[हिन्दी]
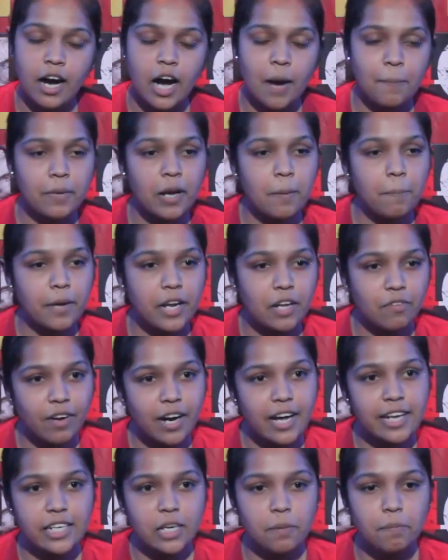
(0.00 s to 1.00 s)
अपने
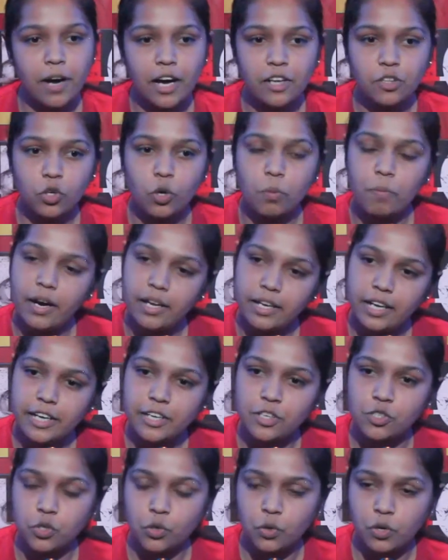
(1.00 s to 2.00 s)
परिवार की बात को मानना
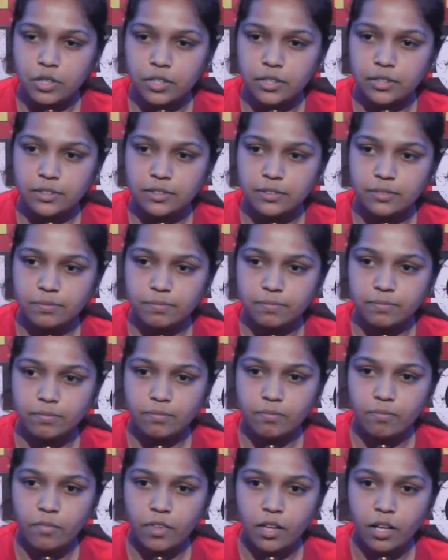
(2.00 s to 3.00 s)
ही छोड़ दिया
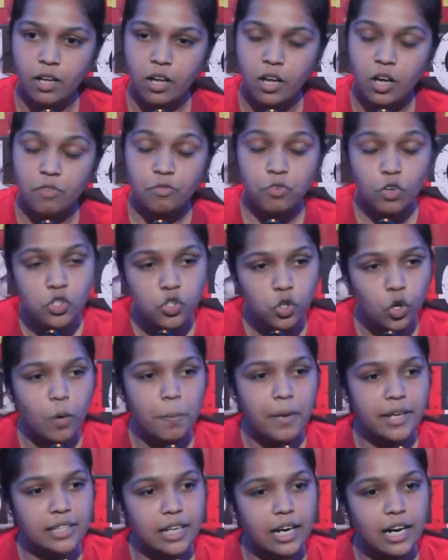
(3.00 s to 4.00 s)
वो जो
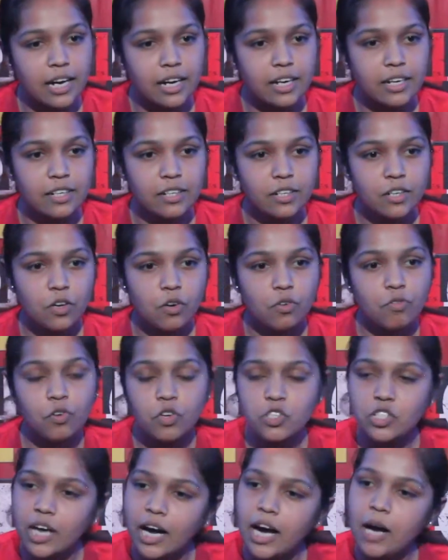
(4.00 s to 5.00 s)
भी था वो
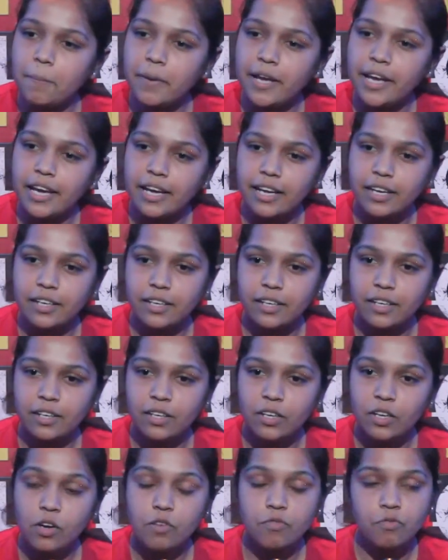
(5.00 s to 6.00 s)
जहां भी है
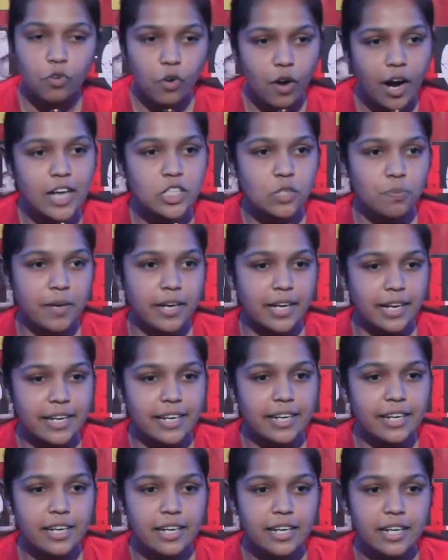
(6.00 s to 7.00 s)
वो आज भी
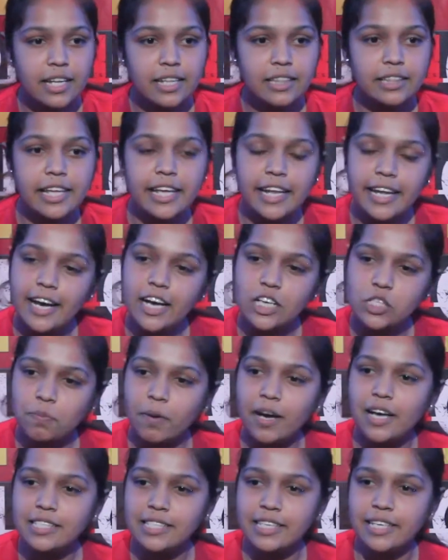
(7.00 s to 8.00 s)
कहीं तेरे
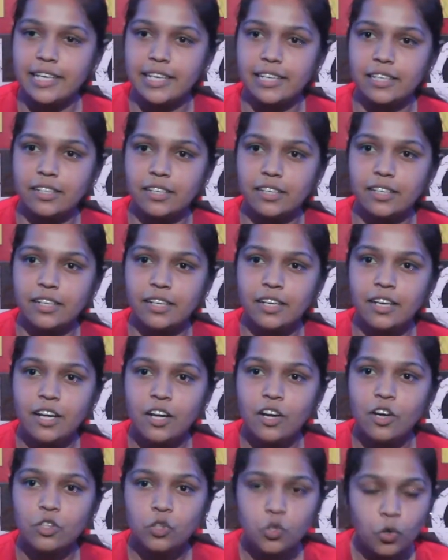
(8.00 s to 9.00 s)
आसपास ही है
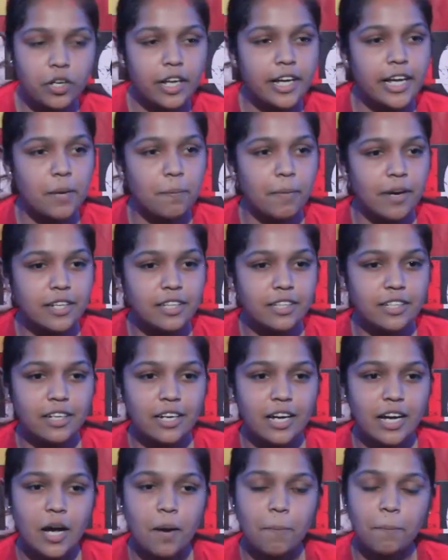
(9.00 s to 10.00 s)
तू डर मत
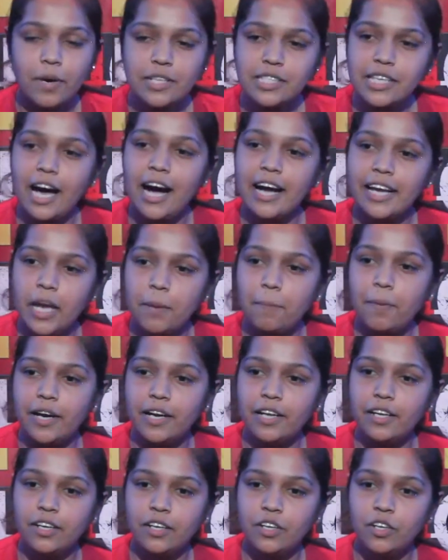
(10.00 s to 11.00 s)
बस आगे बढ़
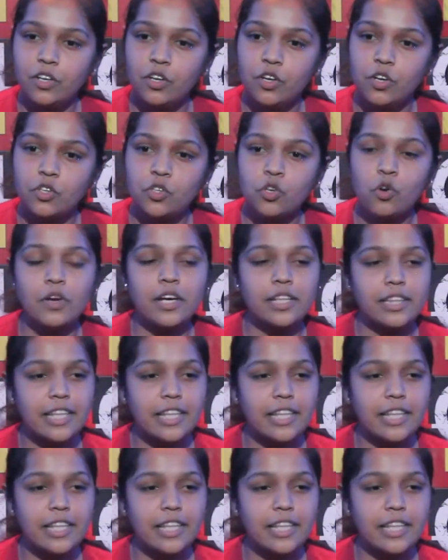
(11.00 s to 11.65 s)
क्योंकि